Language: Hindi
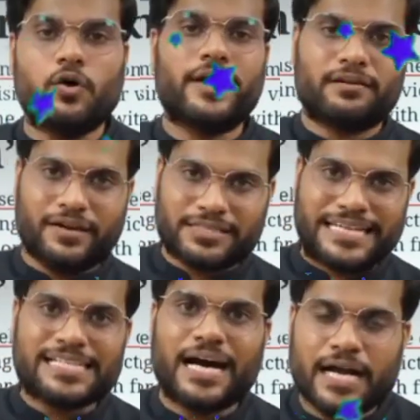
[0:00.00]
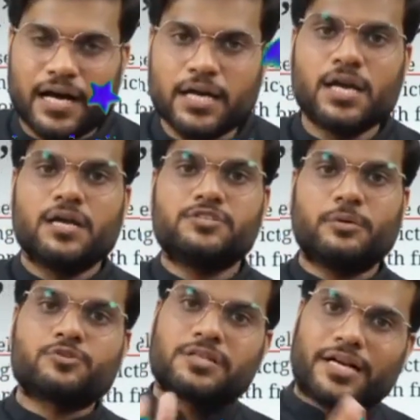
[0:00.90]
गई और एक वक्त ऐसा आया
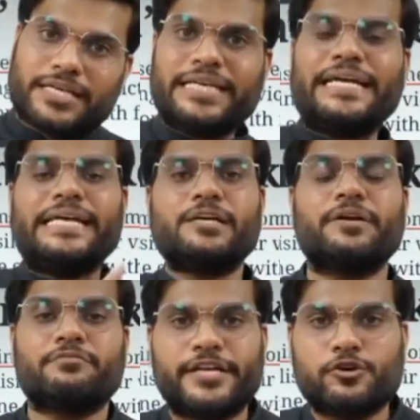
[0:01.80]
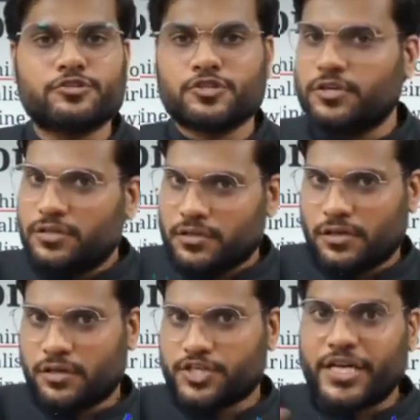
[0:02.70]
जब उस लड़की ने इंटीमेट वीडियो
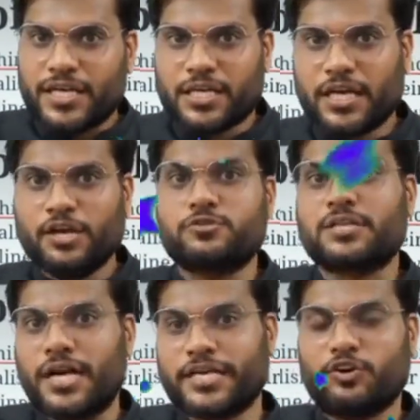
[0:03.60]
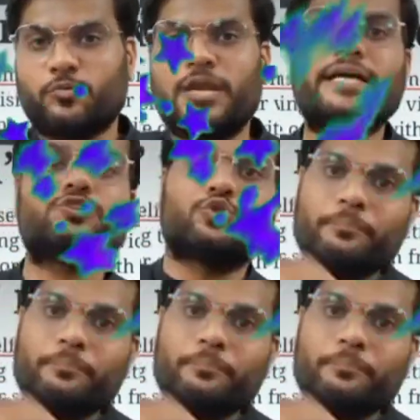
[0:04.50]
शेयर किए उस लड़के को बोला